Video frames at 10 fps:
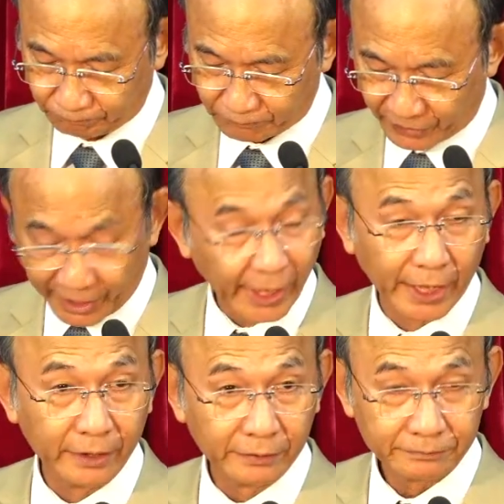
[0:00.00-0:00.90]
Điển
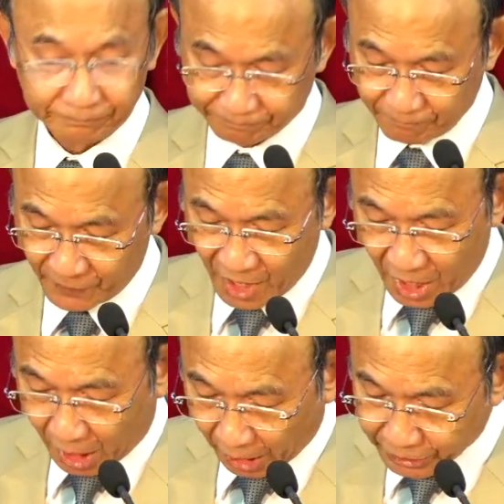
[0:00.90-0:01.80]
hình,
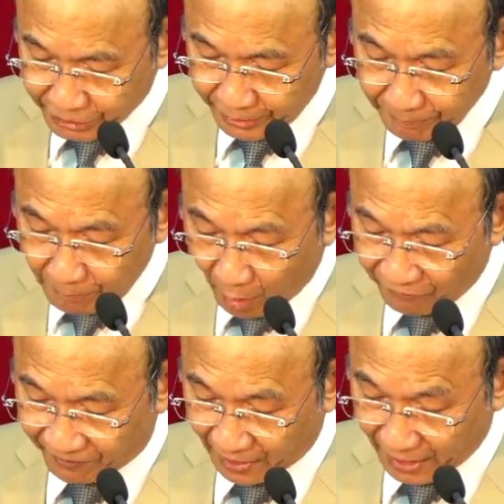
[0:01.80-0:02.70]
họ chiếm
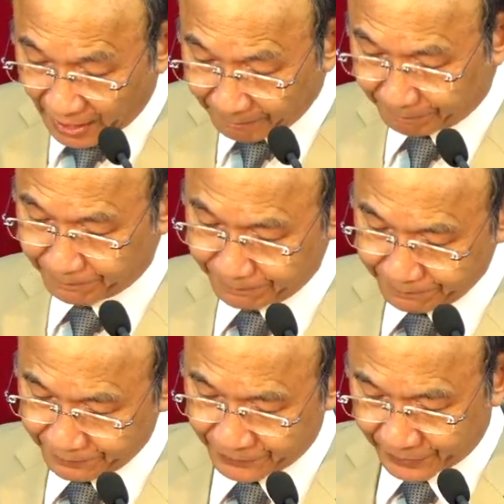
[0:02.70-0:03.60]
1/5
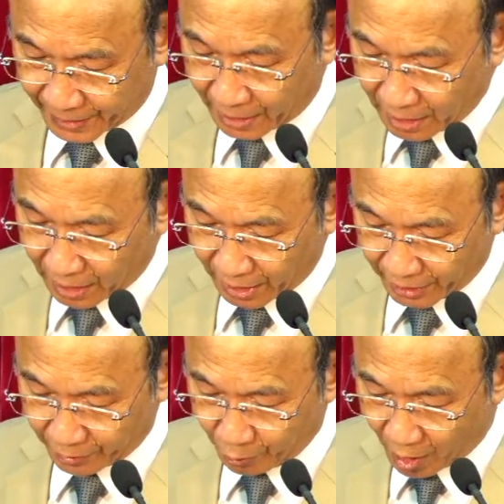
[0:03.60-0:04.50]
những người
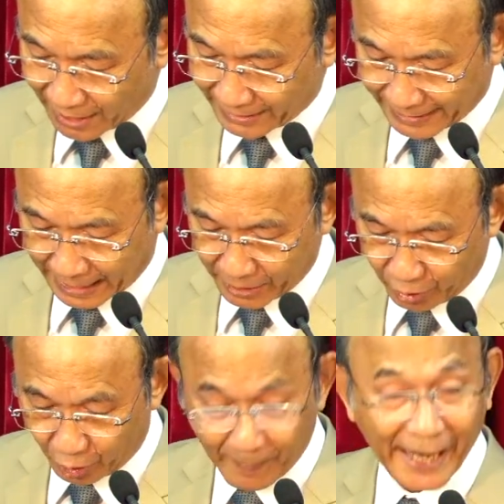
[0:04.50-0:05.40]
đoạt giải
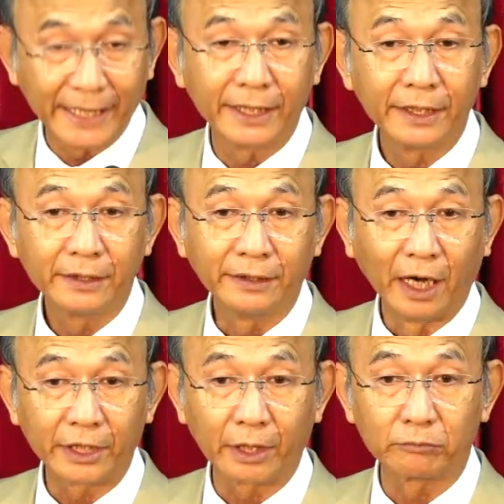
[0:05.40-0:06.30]
Nobel ở
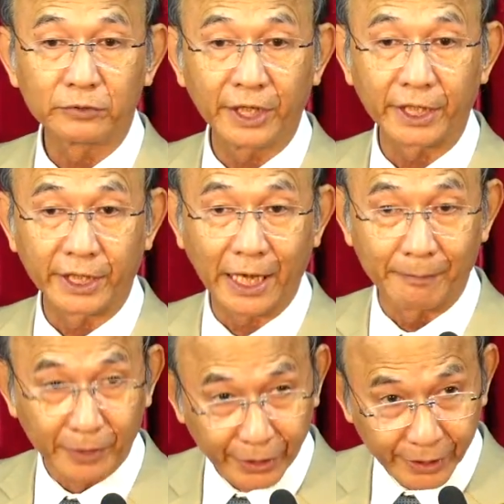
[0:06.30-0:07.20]
trong thế kỷ
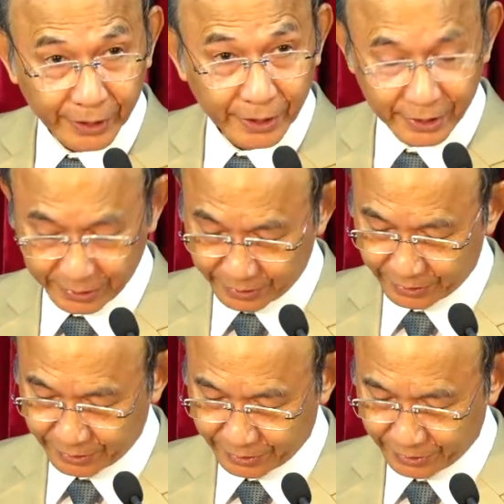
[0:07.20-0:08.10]
20.
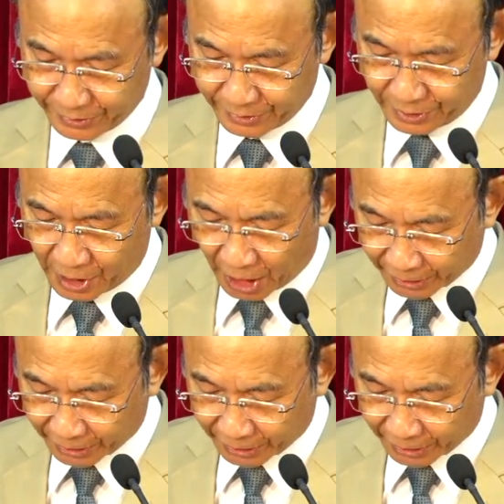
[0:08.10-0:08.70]
Họ